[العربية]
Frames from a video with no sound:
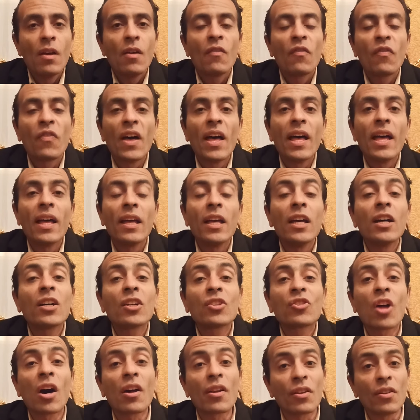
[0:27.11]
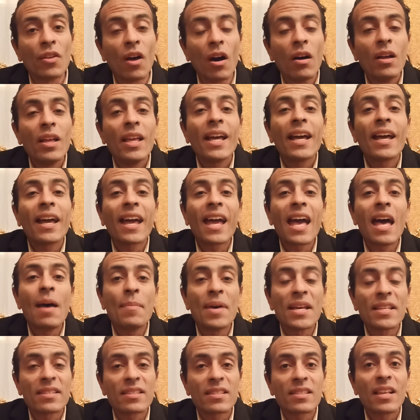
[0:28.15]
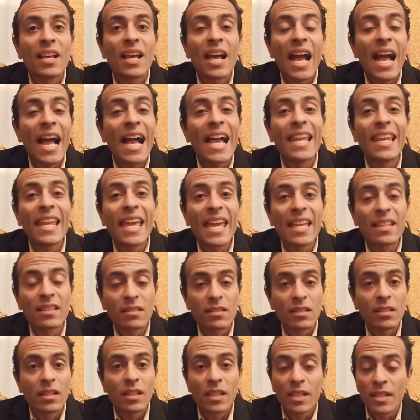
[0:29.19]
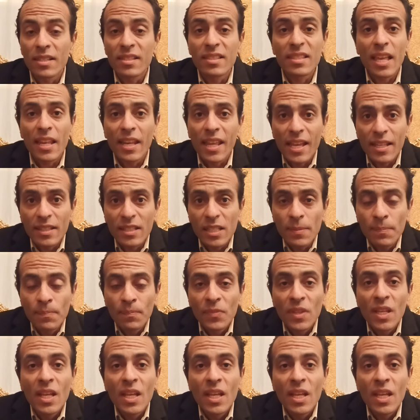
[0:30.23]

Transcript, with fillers: فاخترنا خمس حالات السنة دي